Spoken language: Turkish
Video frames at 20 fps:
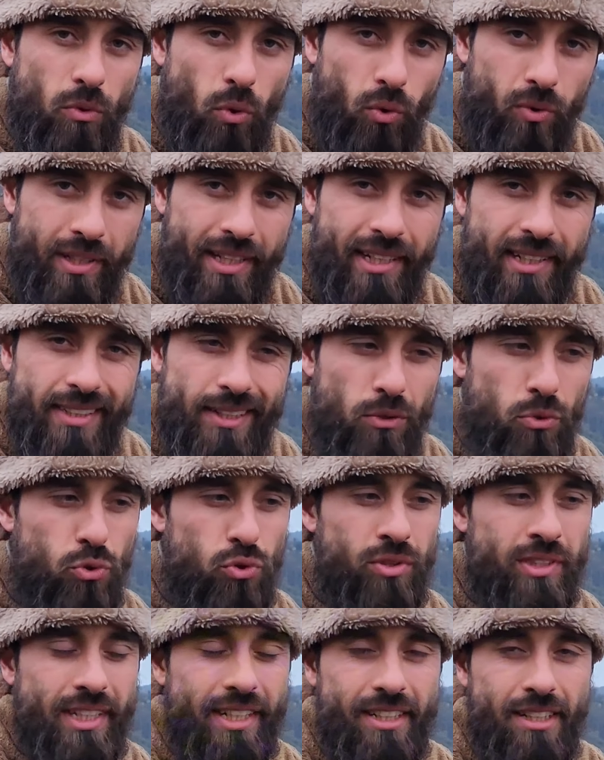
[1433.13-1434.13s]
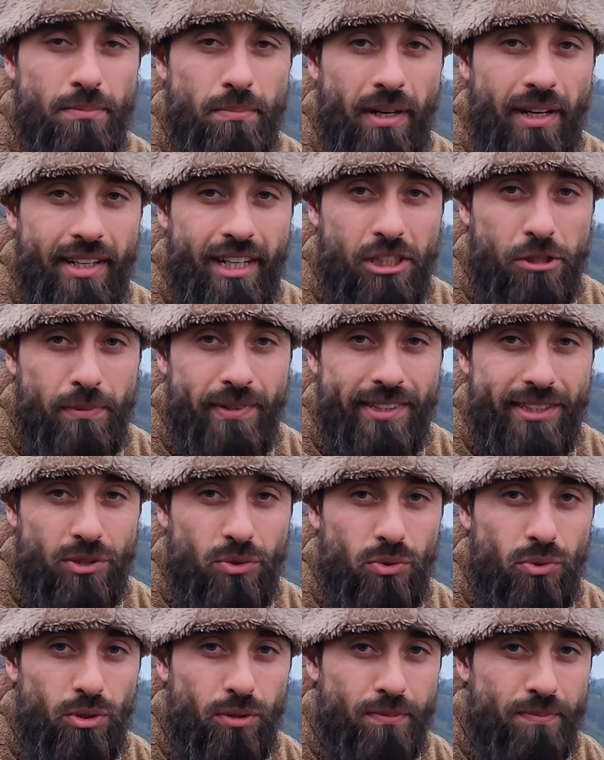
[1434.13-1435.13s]
Onunla ilgili de düşüncelerini paylaşmanı
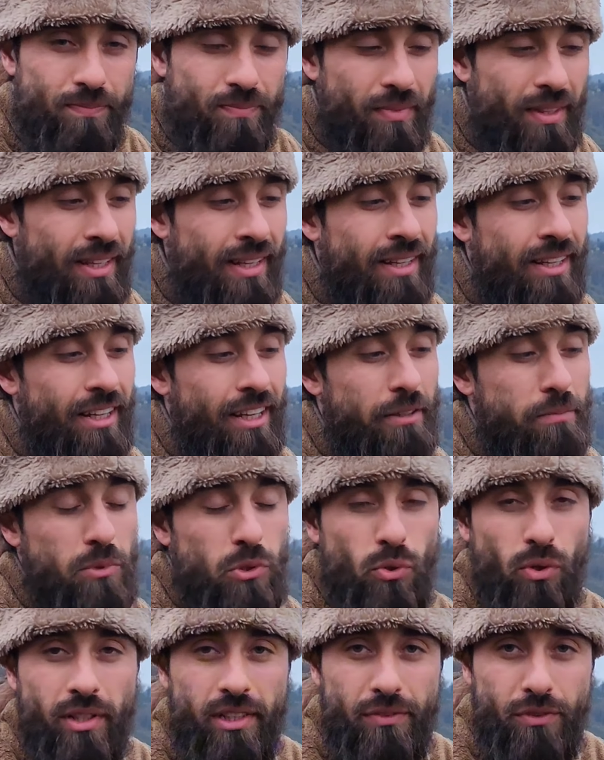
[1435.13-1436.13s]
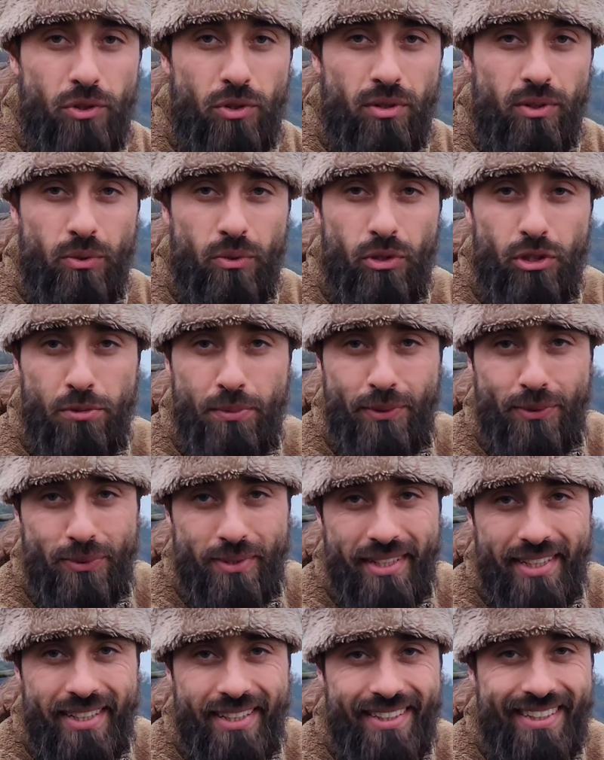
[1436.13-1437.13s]
istiyorum. Evet bir sonraki videoda görüşmek
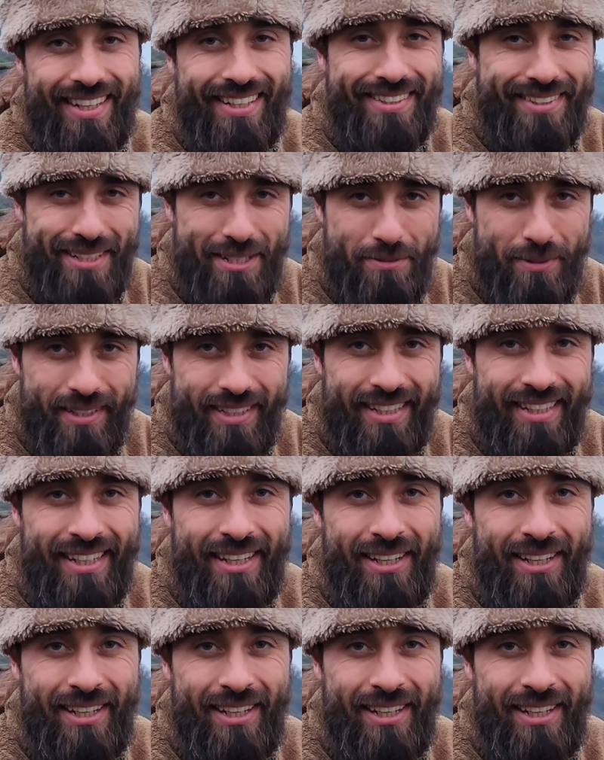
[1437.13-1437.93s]
üzere. Kendine iyi bak.